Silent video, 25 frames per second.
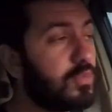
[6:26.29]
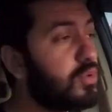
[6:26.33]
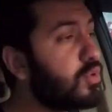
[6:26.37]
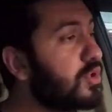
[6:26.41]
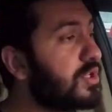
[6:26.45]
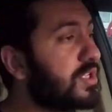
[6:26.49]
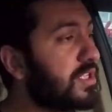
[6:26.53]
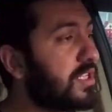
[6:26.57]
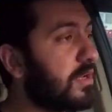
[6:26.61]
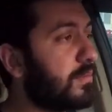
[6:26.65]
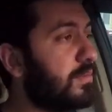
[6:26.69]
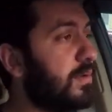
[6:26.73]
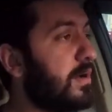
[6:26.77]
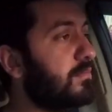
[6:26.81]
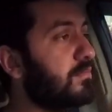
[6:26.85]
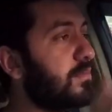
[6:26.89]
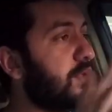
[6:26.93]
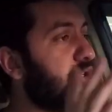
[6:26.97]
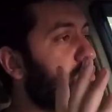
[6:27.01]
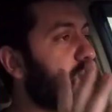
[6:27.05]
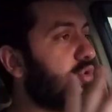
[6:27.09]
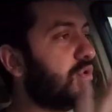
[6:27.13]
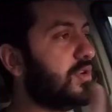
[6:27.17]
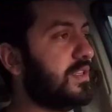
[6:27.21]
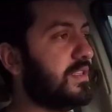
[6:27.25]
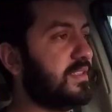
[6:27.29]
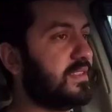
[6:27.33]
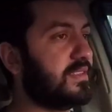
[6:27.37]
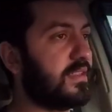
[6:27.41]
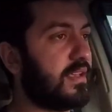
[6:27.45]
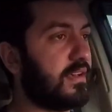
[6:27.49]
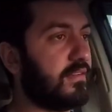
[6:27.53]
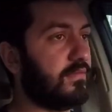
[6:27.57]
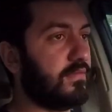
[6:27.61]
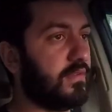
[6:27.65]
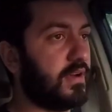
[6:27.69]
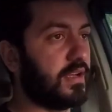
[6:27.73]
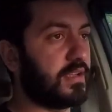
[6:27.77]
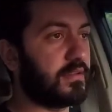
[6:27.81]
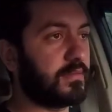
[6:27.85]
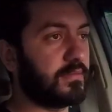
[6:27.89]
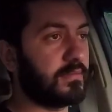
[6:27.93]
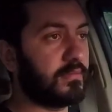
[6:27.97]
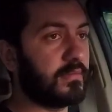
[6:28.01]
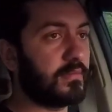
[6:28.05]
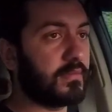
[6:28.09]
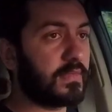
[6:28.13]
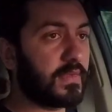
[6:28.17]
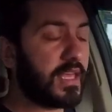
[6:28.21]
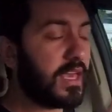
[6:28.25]
Bu işi yapan birçok insan var.
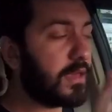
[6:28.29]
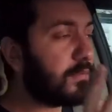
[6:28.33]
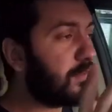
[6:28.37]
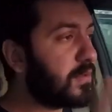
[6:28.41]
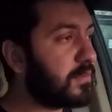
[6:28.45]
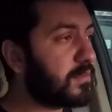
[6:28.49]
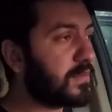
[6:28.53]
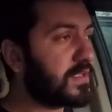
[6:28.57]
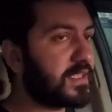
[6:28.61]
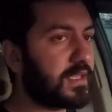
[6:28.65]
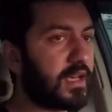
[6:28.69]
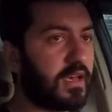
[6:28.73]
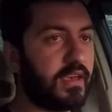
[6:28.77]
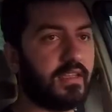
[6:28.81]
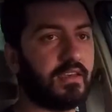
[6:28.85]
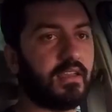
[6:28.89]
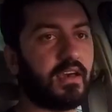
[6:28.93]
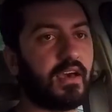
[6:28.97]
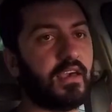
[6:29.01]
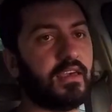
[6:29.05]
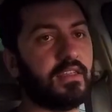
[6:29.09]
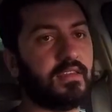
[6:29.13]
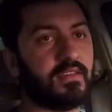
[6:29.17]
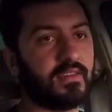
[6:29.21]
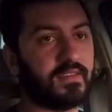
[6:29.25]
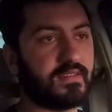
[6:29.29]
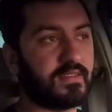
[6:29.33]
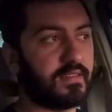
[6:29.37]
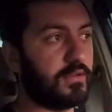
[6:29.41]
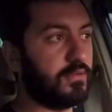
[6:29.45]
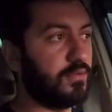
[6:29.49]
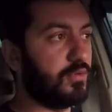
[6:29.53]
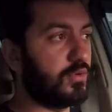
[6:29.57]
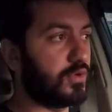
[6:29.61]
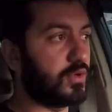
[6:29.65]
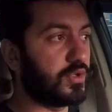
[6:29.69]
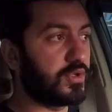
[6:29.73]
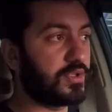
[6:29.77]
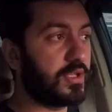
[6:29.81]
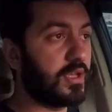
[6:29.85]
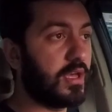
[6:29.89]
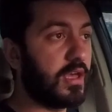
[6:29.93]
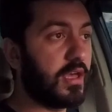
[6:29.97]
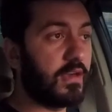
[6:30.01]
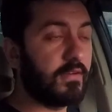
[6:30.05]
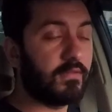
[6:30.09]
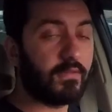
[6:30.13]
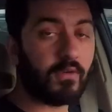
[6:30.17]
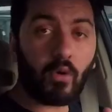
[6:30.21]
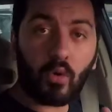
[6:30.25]
Hepimiz ayrı ayrı izleniyoruz.
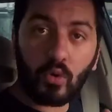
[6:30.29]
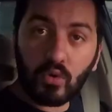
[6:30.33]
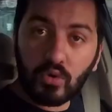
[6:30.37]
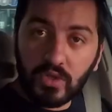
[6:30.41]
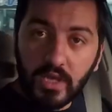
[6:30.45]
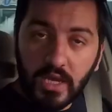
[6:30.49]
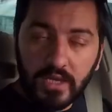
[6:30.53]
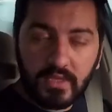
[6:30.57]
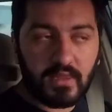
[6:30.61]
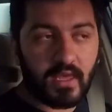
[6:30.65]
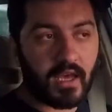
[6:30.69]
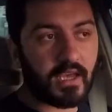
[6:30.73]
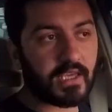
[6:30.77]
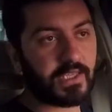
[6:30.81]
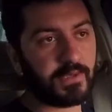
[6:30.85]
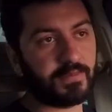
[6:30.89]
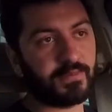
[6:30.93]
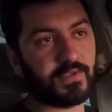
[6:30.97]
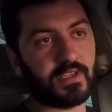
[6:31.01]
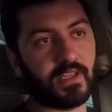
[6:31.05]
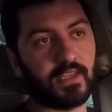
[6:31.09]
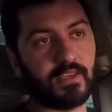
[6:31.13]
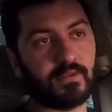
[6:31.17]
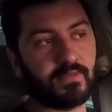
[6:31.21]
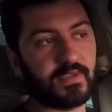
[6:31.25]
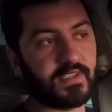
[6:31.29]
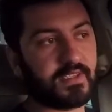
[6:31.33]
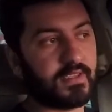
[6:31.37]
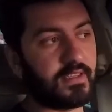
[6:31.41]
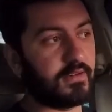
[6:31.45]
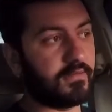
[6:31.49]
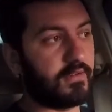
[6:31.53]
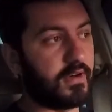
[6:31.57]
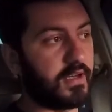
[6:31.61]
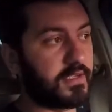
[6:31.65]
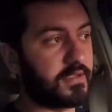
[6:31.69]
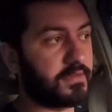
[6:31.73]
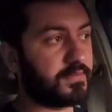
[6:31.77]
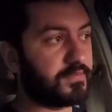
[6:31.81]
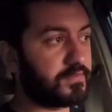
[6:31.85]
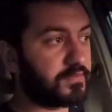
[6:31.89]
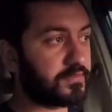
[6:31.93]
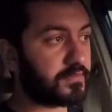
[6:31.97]
Ve ortak takipçilerimiz de var.